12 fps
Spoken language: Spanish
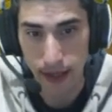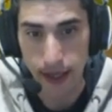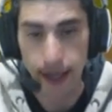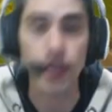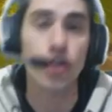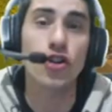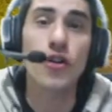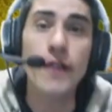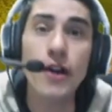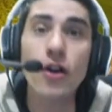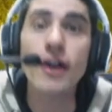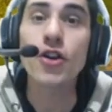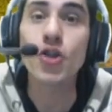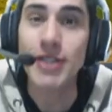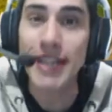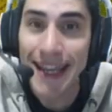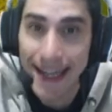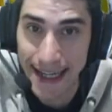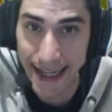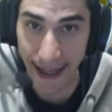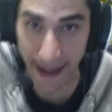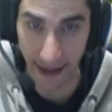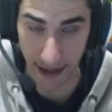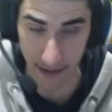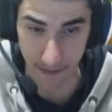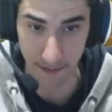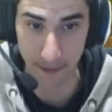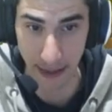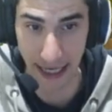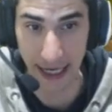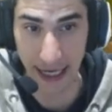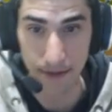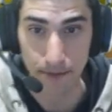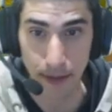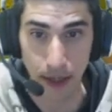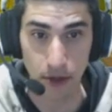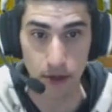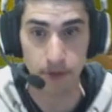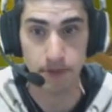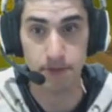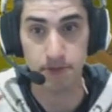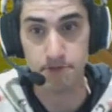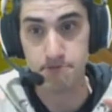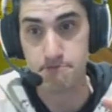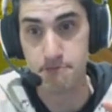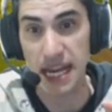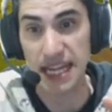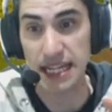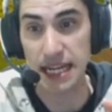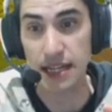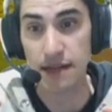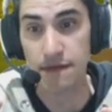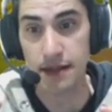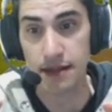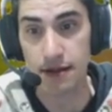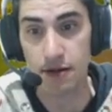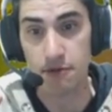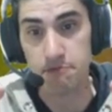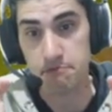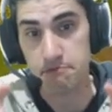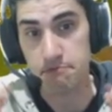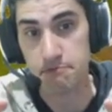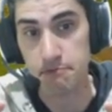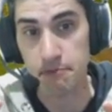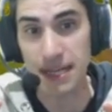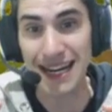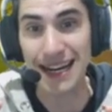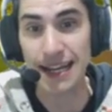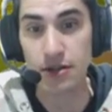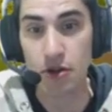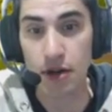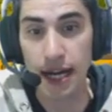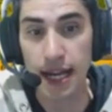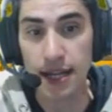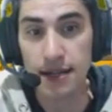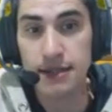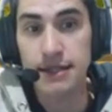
que yo no digo que no esté inclinada, ¿vale? Pero miras el edificio, miras la torre...